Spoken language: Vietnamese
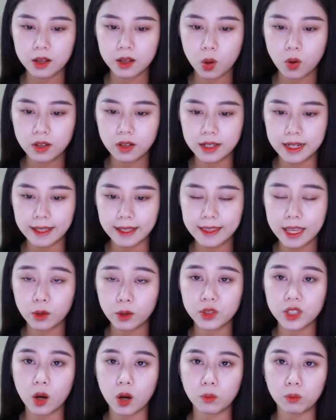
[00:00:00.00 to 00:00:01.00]
Có người đã theo
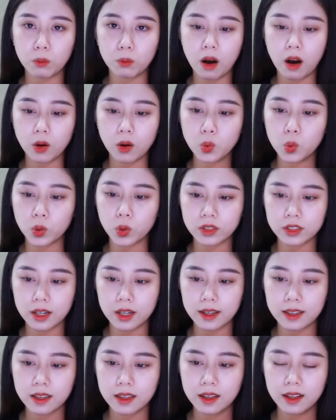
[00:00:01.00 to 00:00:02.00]
chồng bỏ cuộc
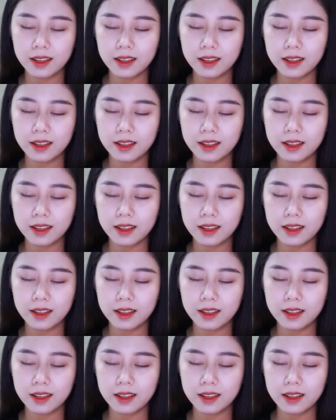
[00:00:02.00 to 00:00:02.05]
chơi